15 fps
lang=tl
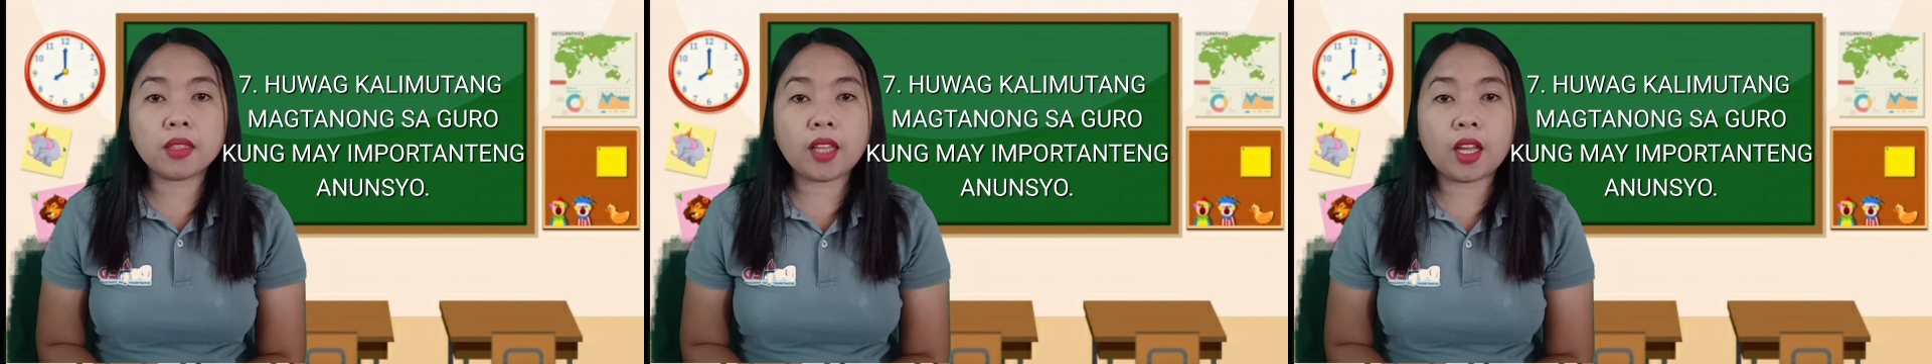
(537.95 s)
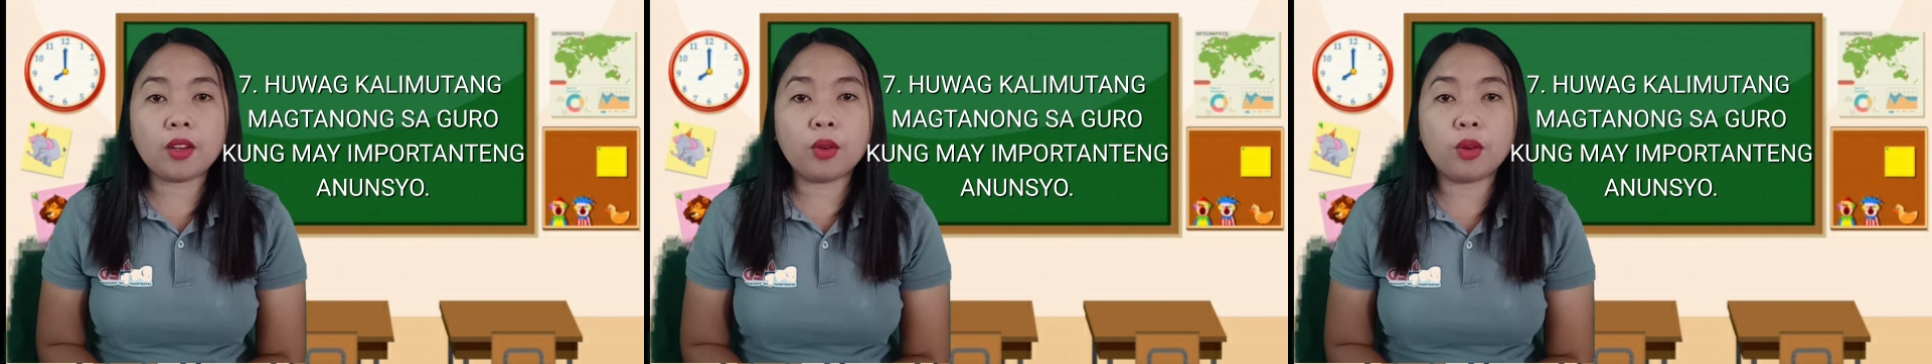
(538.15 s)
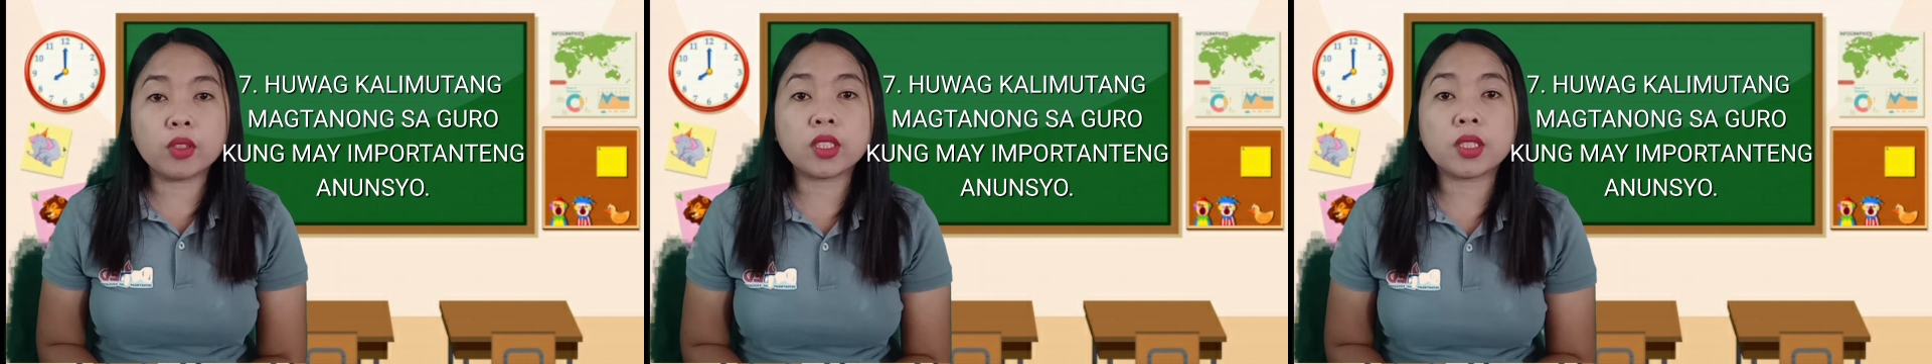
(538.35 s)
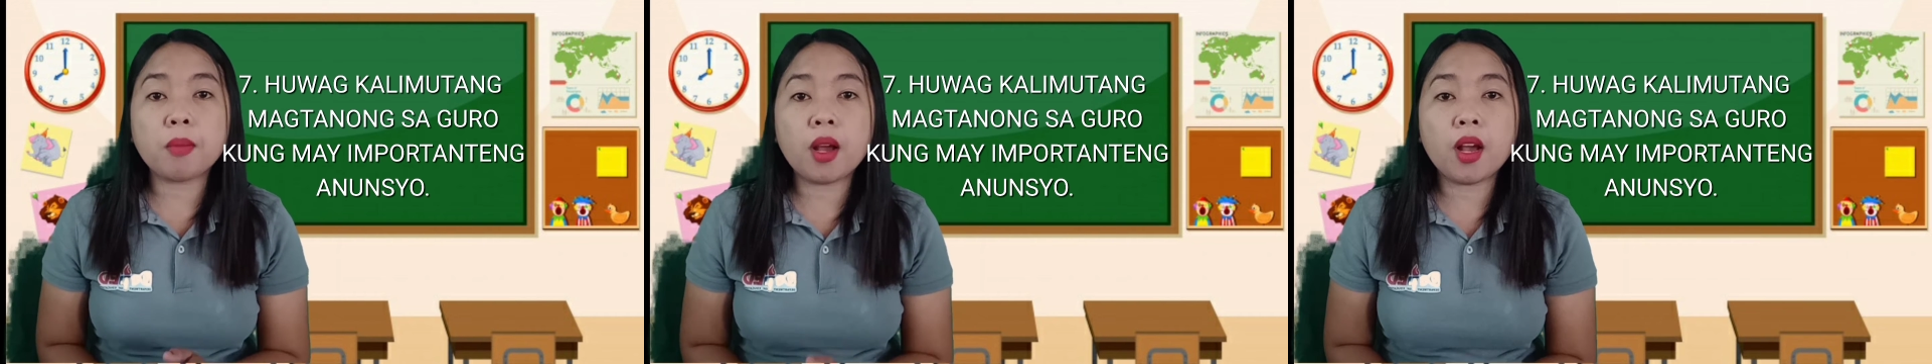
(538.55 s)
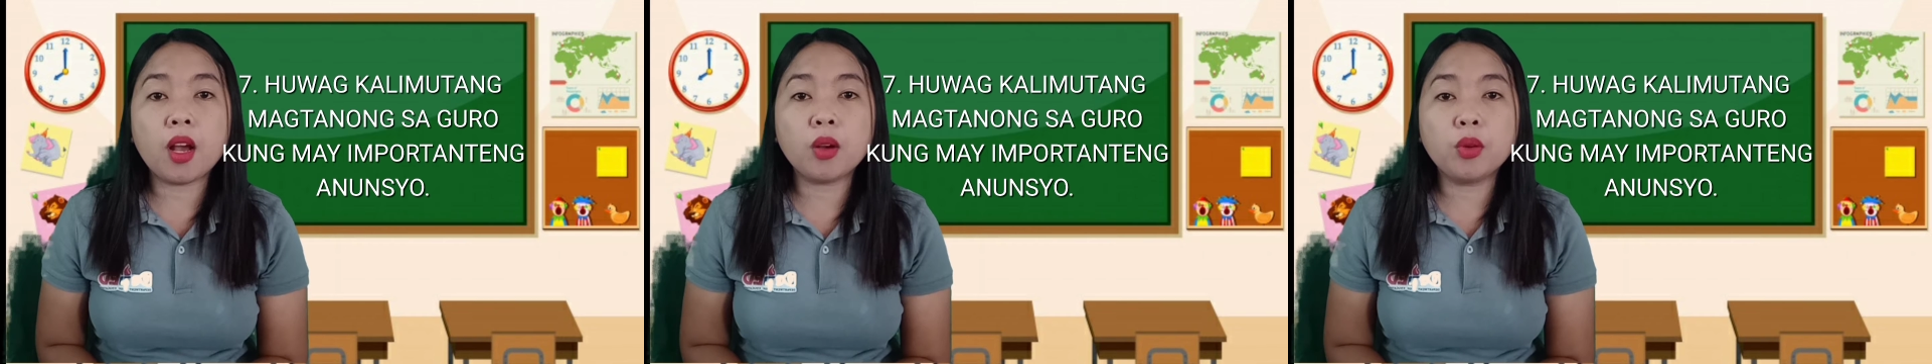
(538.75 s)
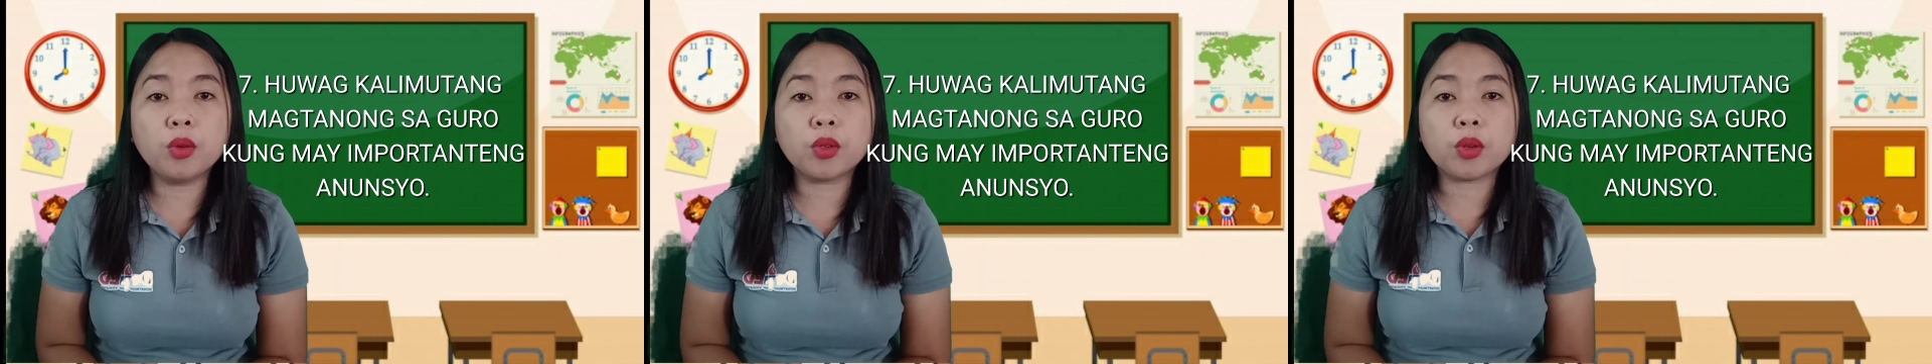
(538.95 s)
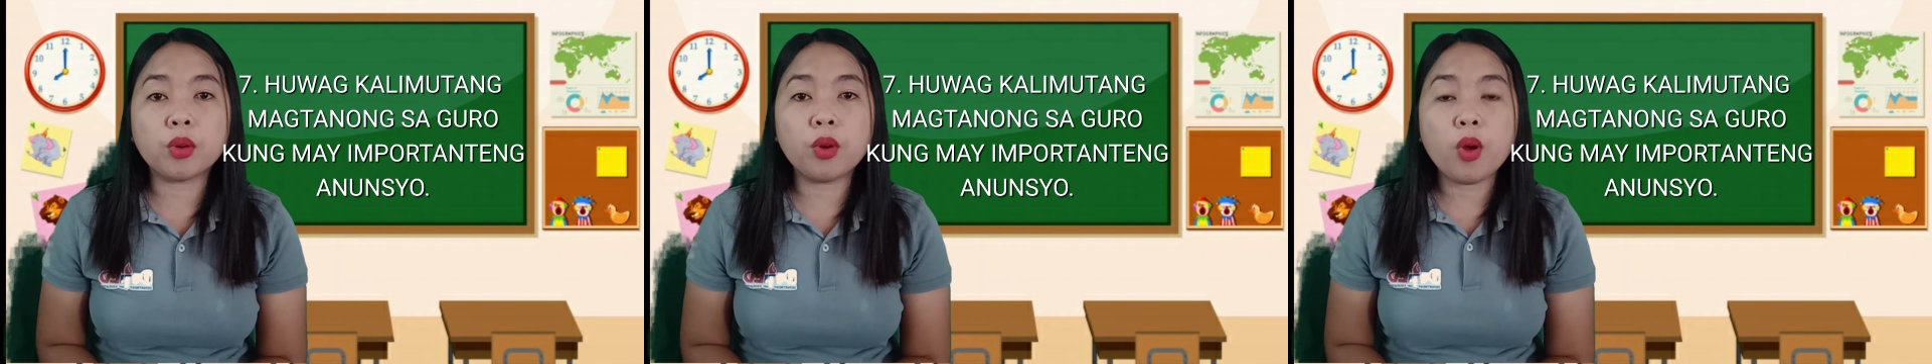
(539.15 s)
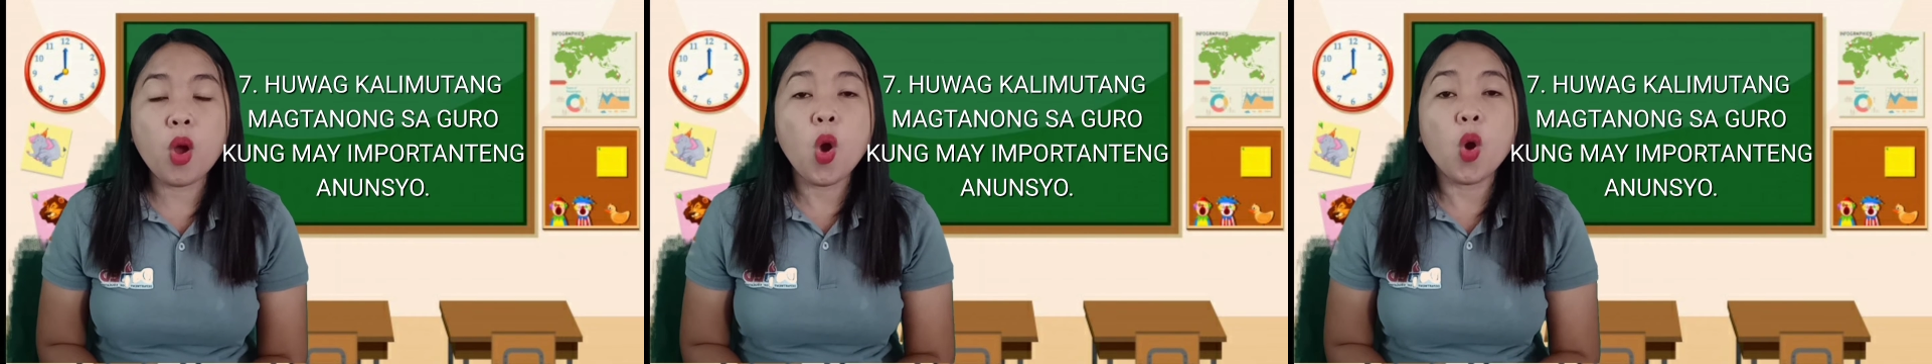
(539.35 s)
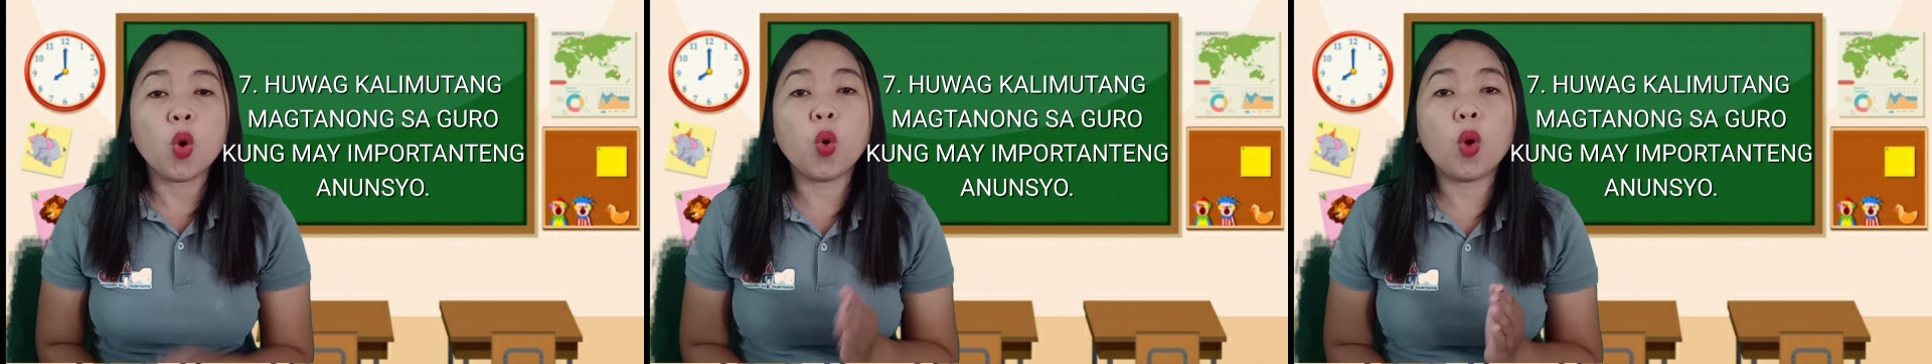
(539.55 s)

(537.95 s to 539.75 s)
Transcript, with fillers: magtanong sa mga guro